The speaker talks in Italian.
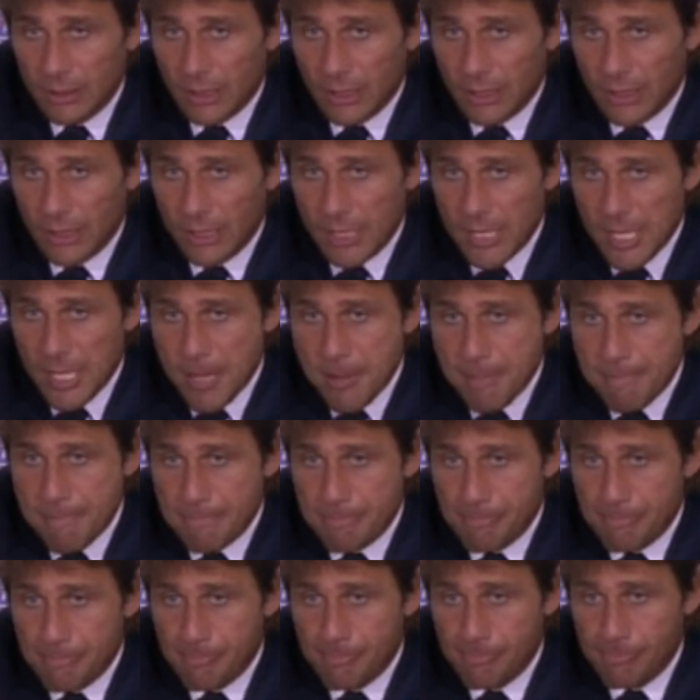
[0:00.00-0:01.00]

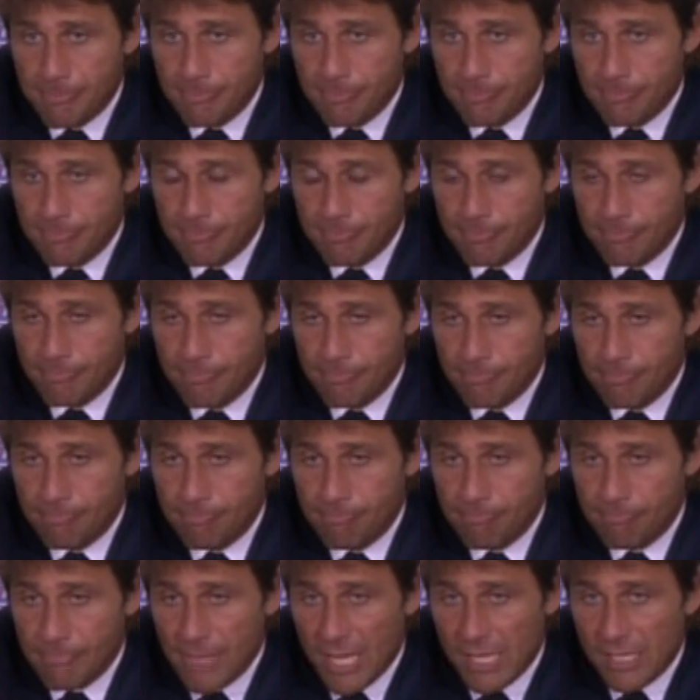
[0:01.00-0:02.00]
Ehm,
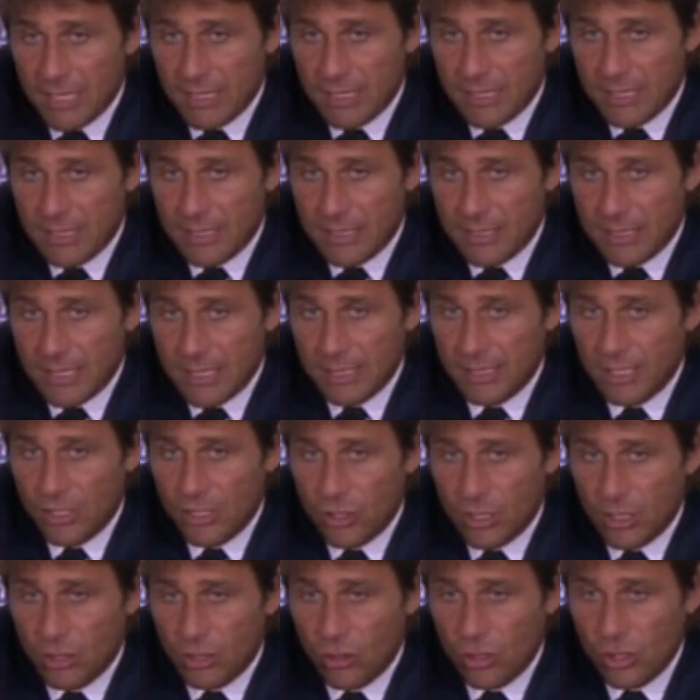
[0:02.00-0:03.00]
tanti
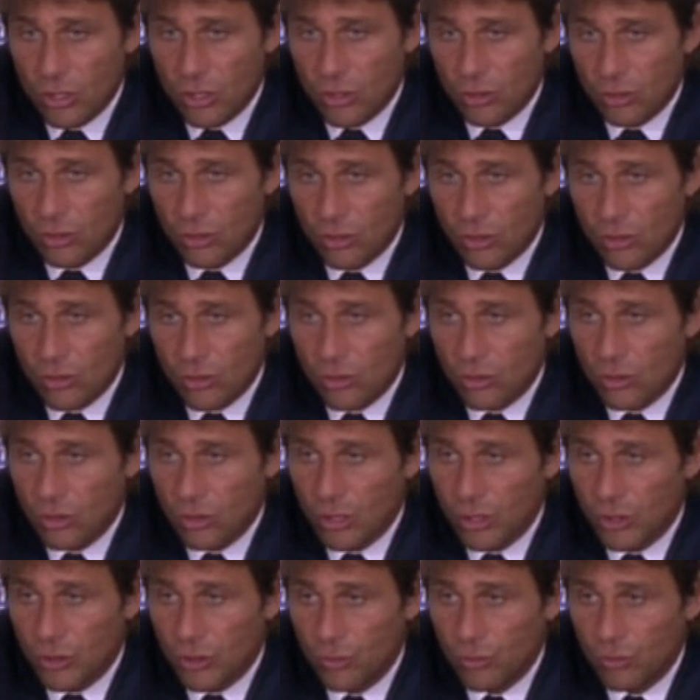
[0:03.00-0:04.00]
giocatori sono, sono,
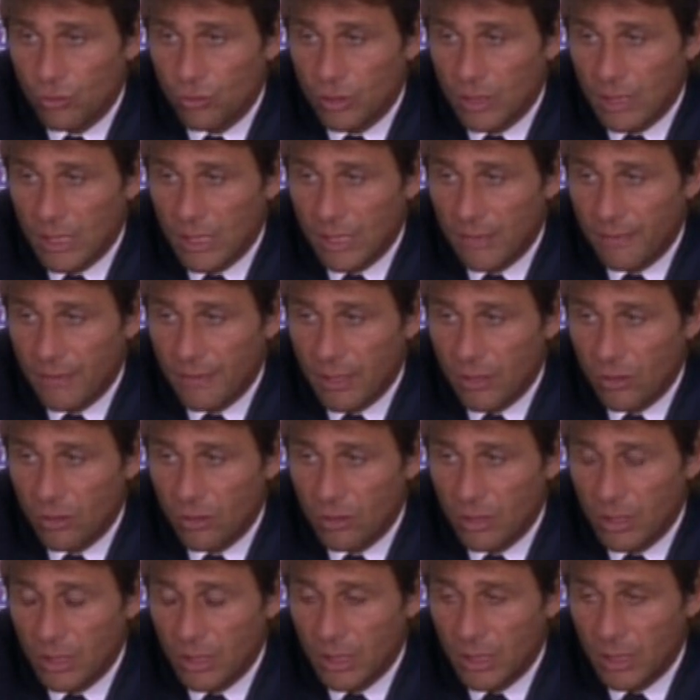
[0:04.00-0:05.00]
cresciuti a livello
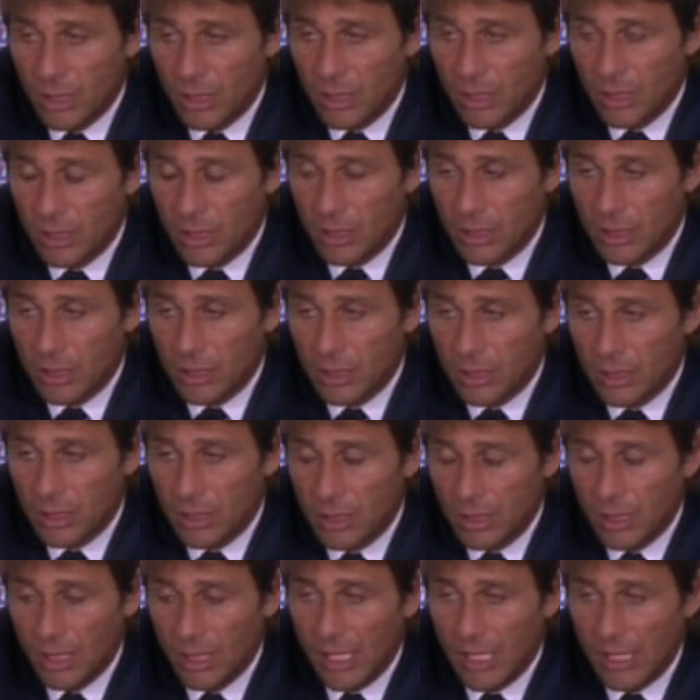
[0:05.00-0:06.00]
di,
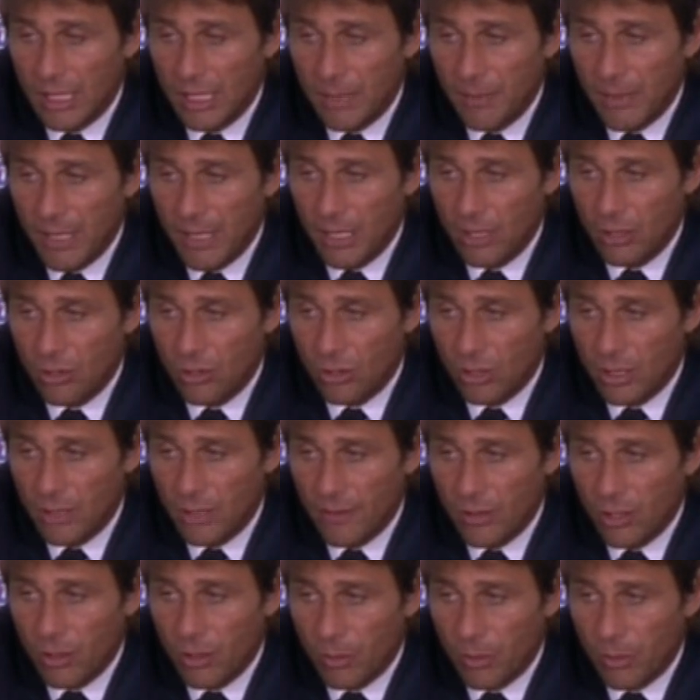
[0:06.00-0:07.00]
di rendimento, a
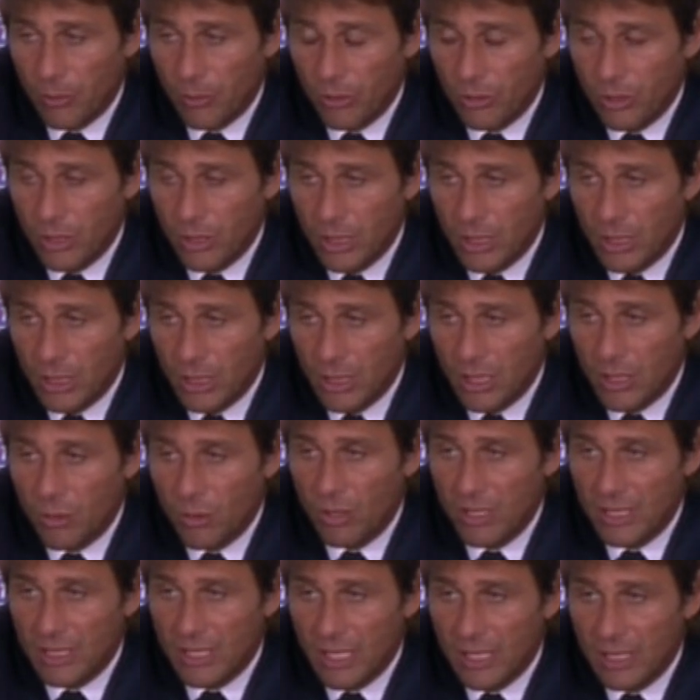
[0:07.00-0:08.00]
livello proprio di, di
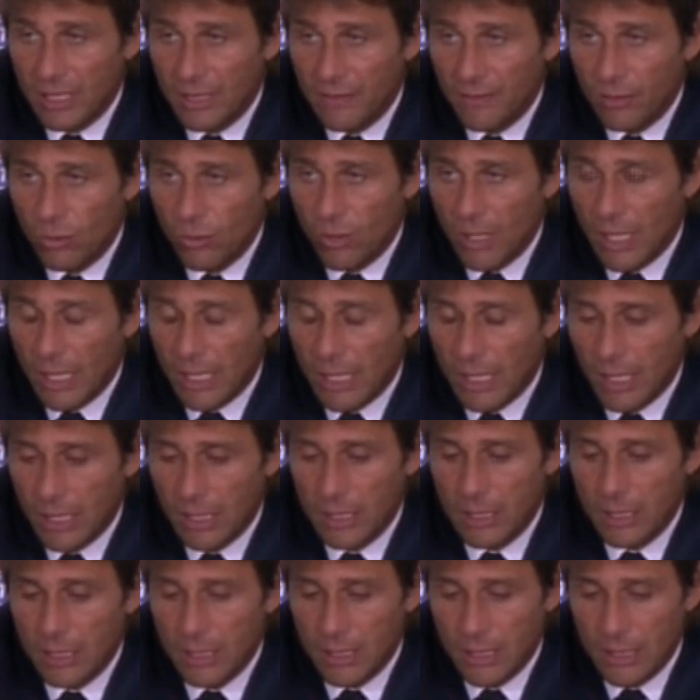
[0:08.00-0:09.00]
qualità
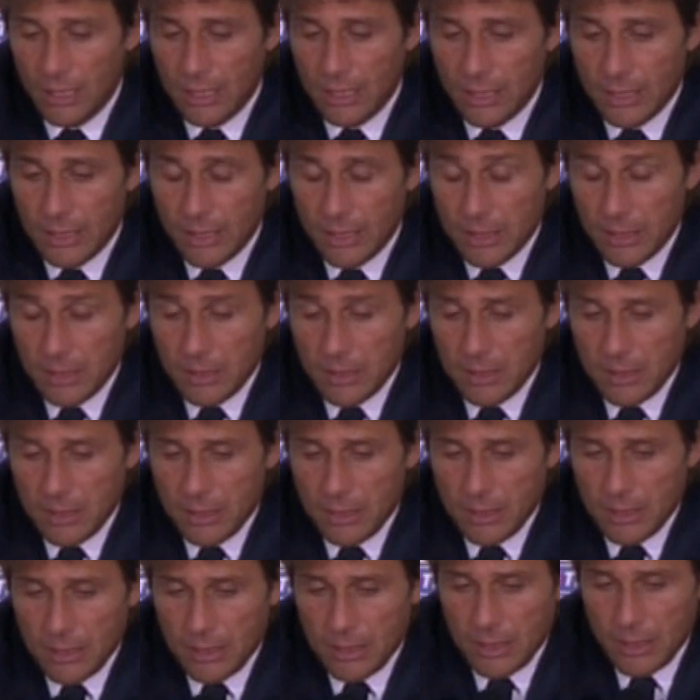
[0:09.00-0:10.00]
individuale
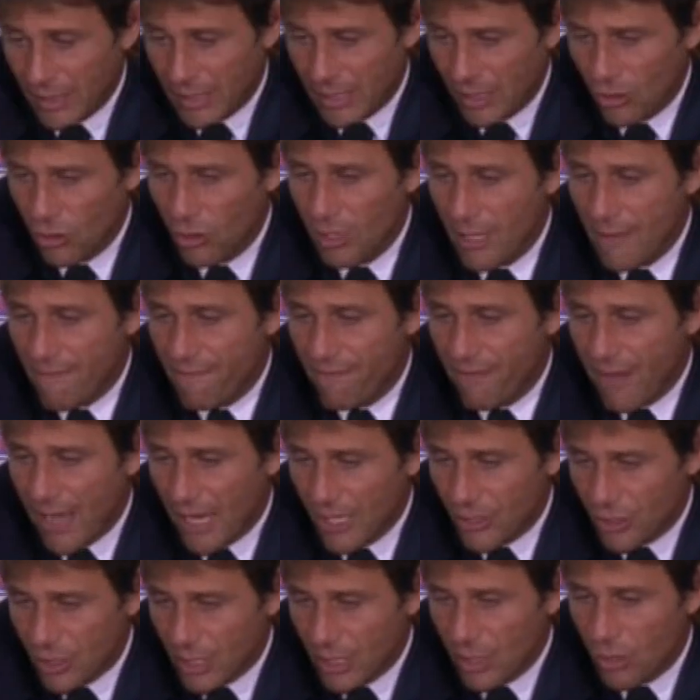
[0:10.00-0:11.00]
che non è
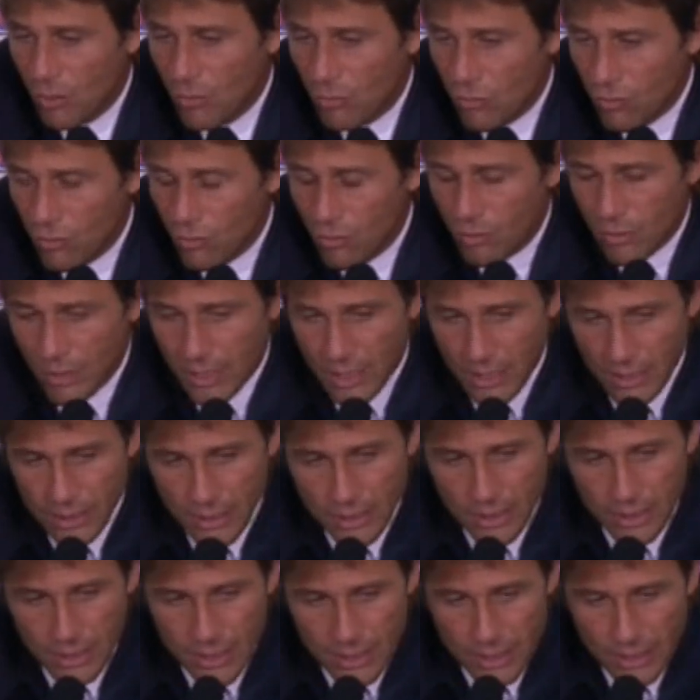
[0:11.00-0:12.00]
facile comunque
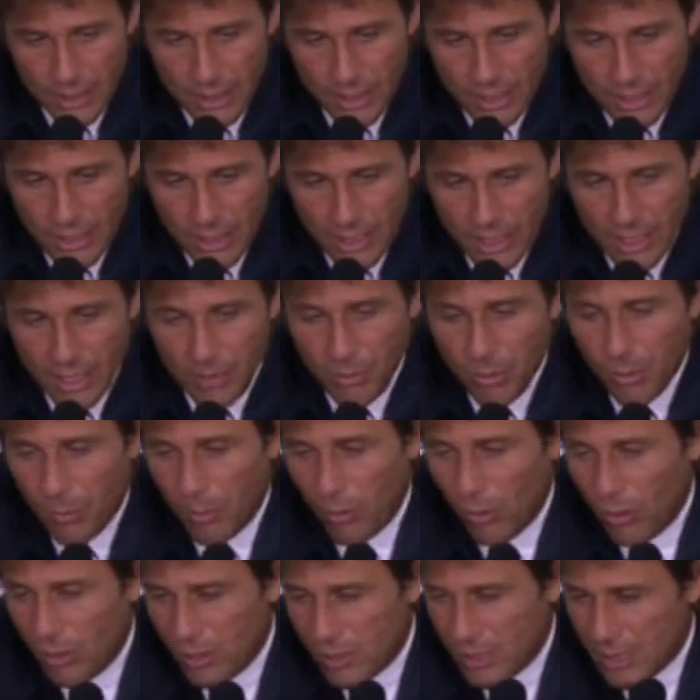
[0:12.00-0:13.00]

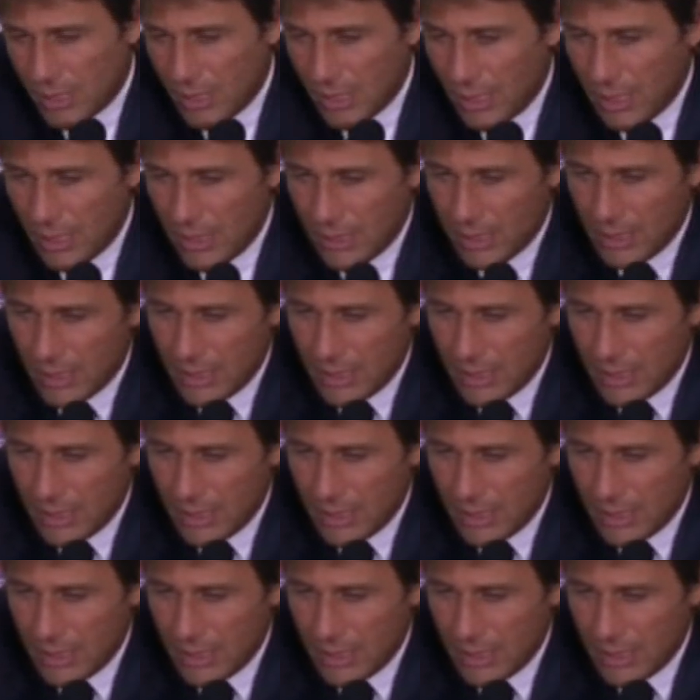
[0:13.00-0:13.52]
riproporsi,